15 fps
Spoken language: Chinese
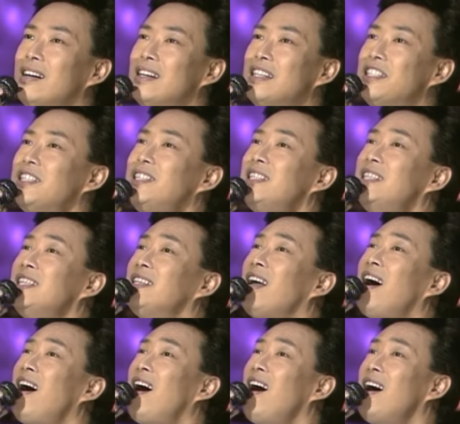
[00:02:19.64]
是
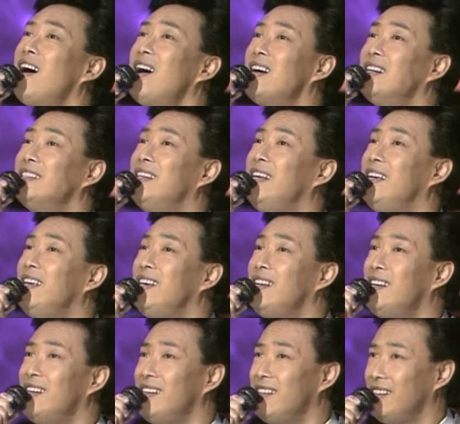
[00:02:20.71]
他的
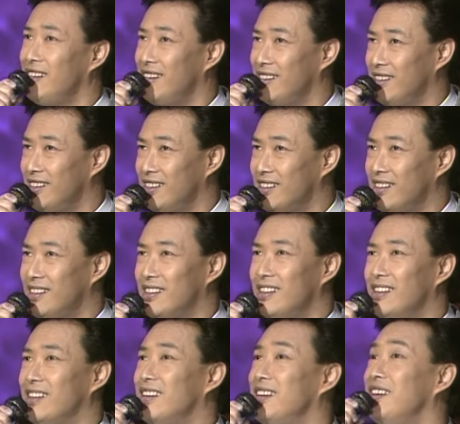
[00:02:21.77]

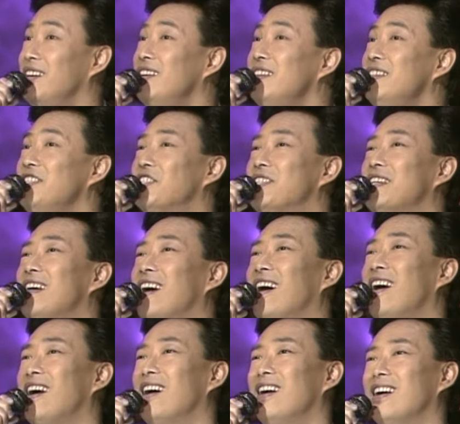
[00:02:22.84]
影响
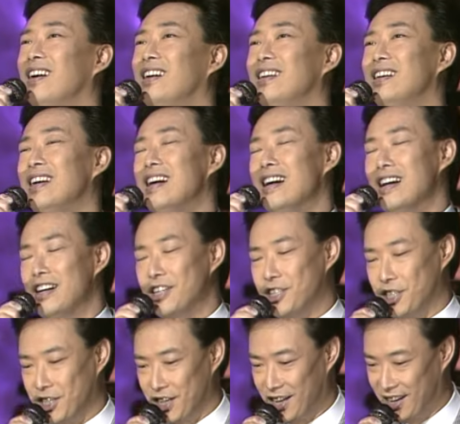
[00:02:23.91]

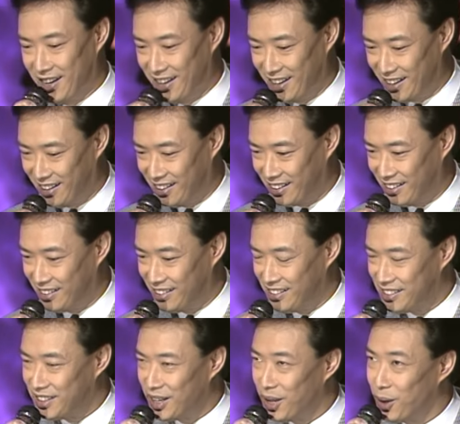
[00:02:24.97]
深
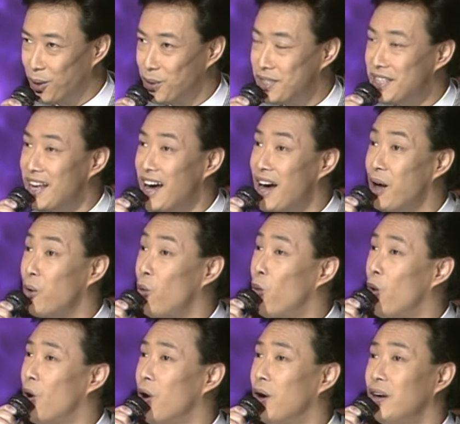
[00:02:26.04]
留在
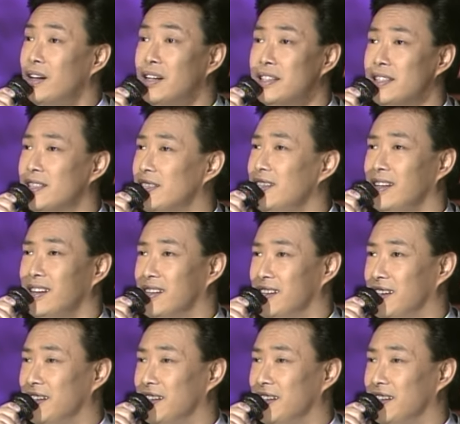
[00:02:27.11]
我心